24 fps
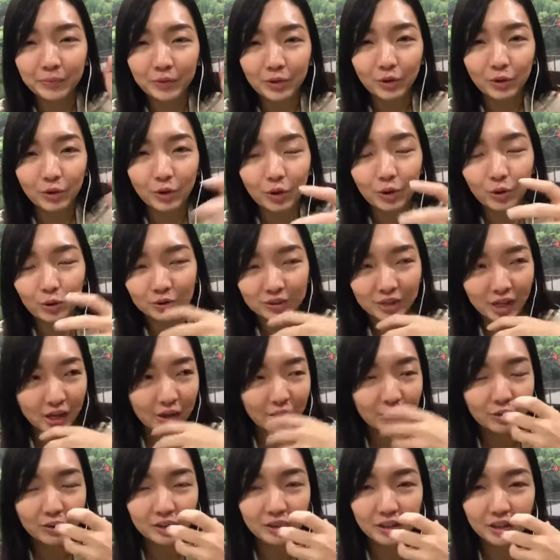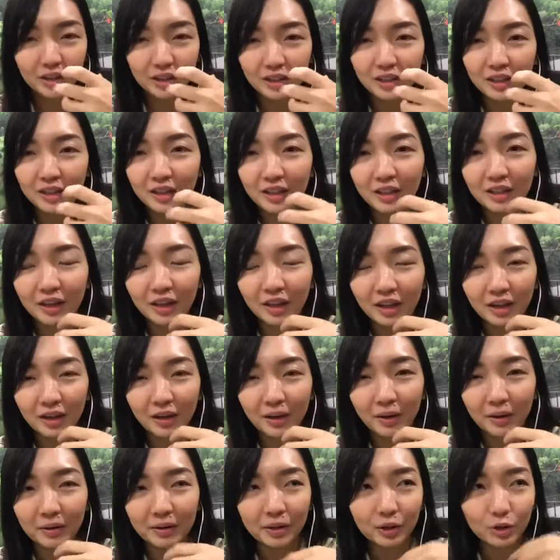过后才可以
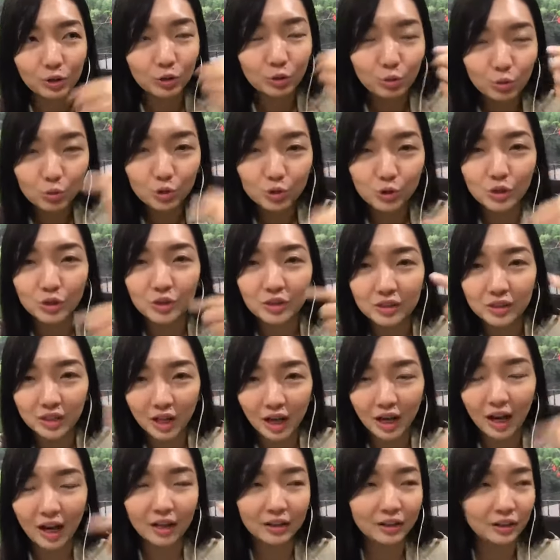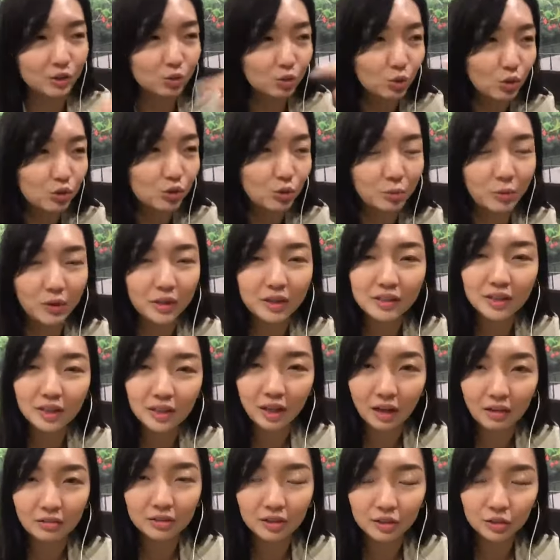呃陆续下来你做什么一些
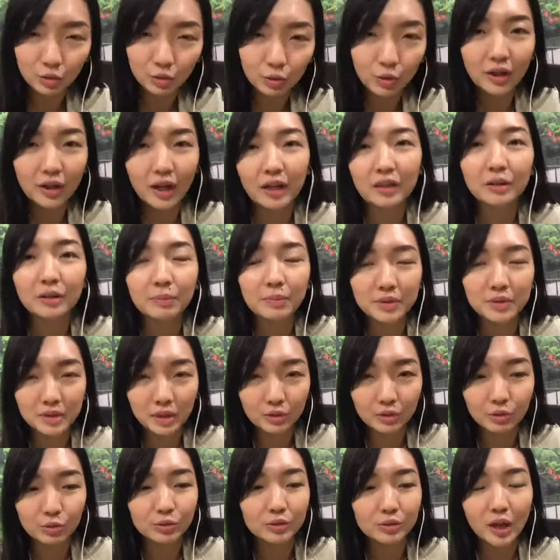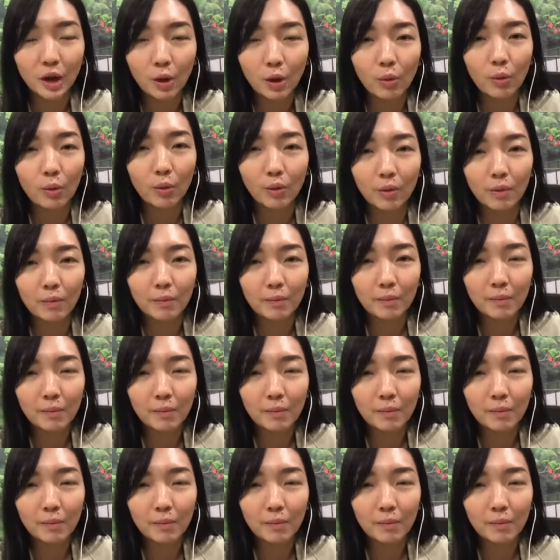疗程都会来的比较有效果。